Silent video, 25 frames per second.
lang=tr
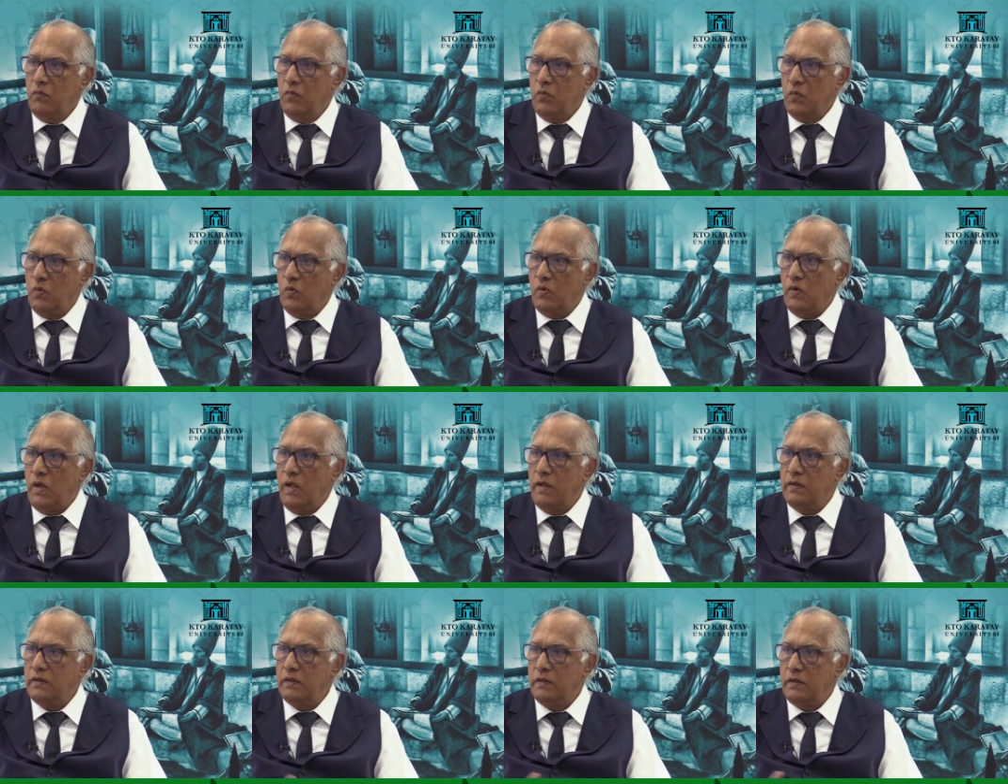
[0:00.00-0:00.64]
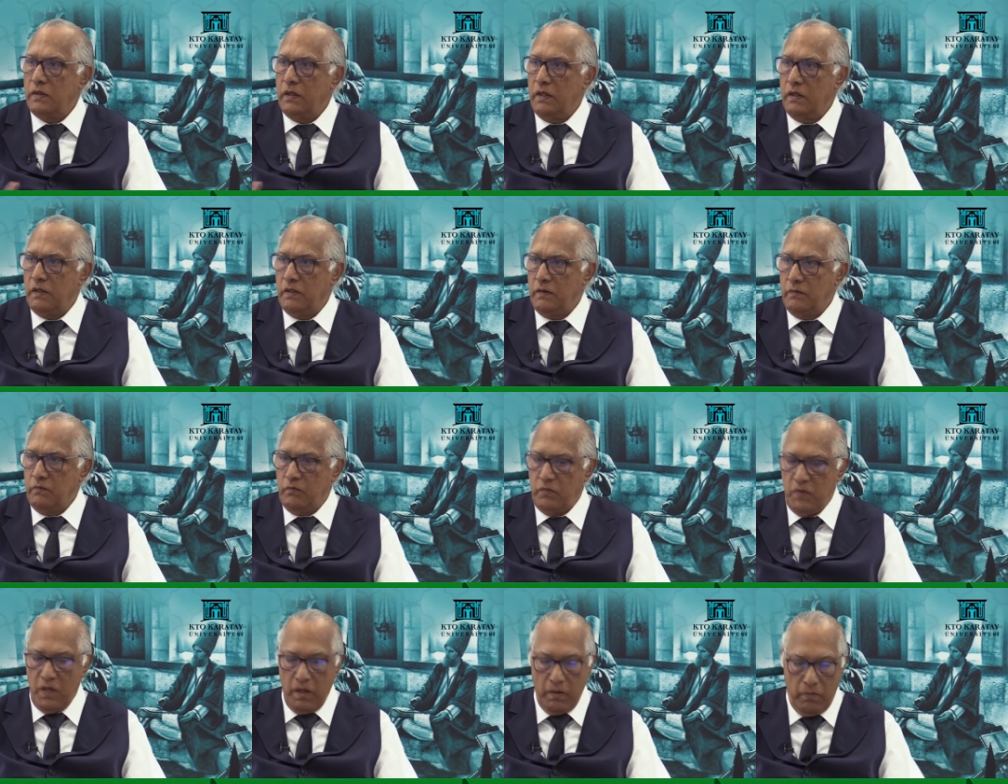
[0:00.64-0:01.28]
Kur'an-ı
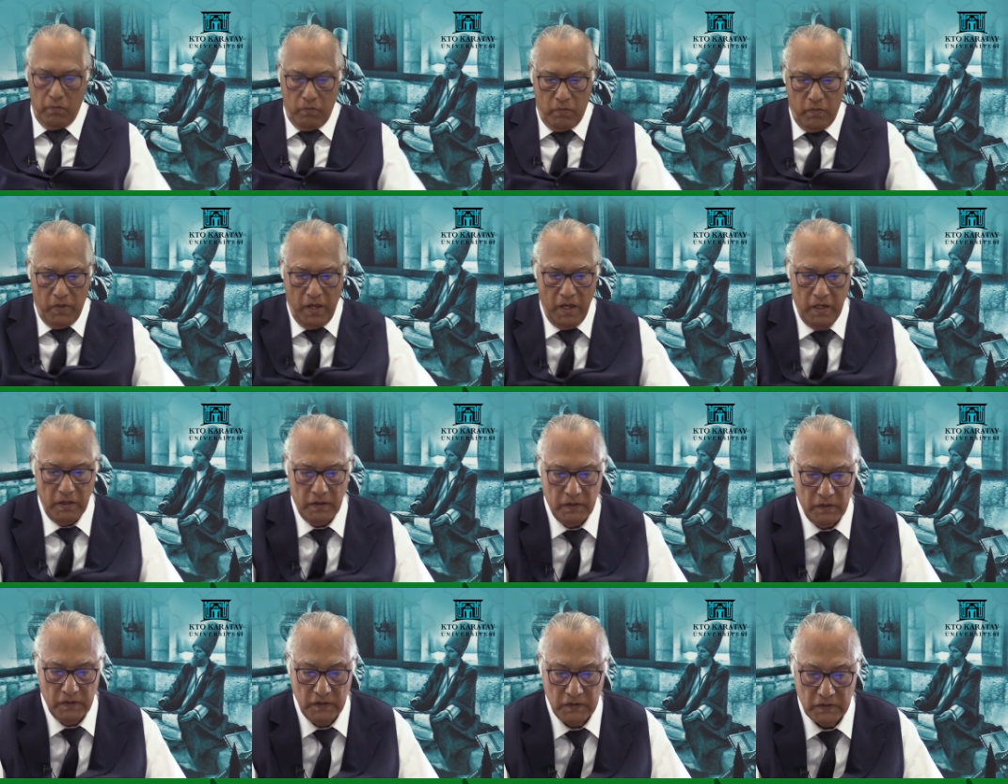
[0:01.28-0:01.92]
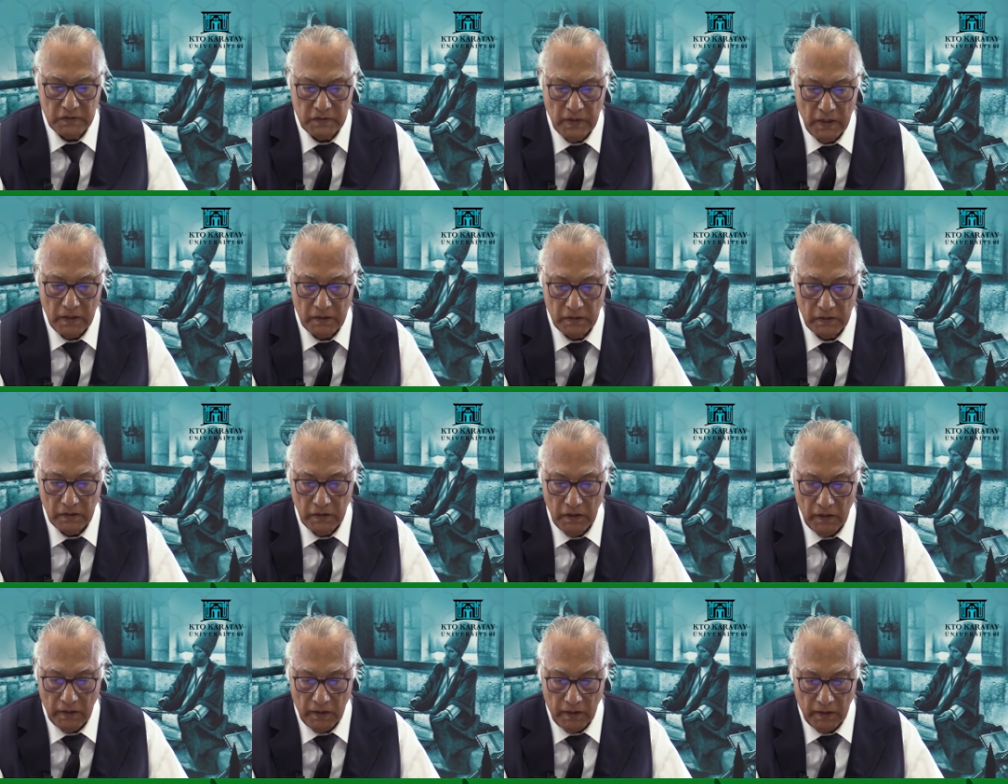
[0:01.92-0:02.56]
Kerim'de ben insanı
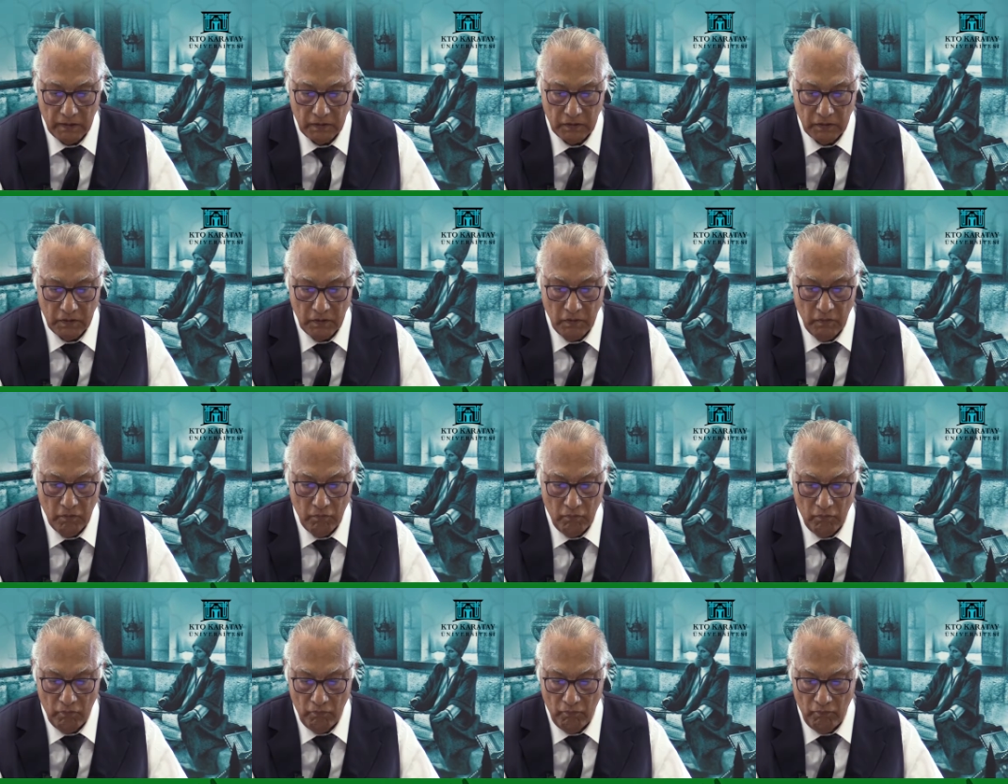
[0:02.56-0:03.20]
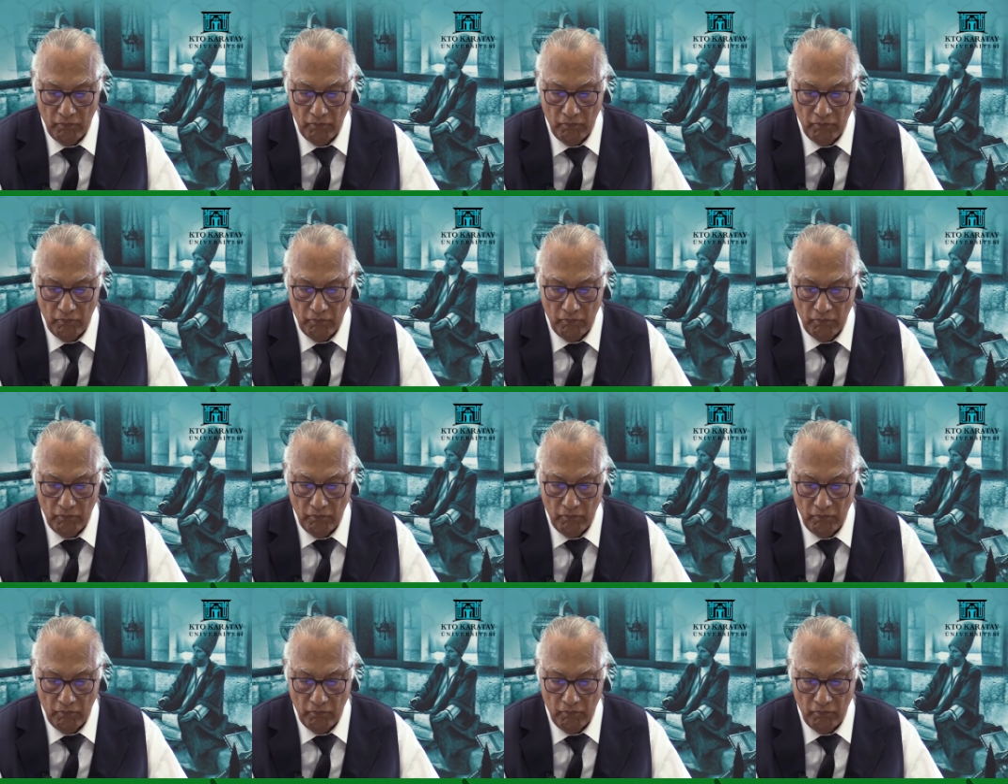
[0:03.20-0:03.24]
yarattım,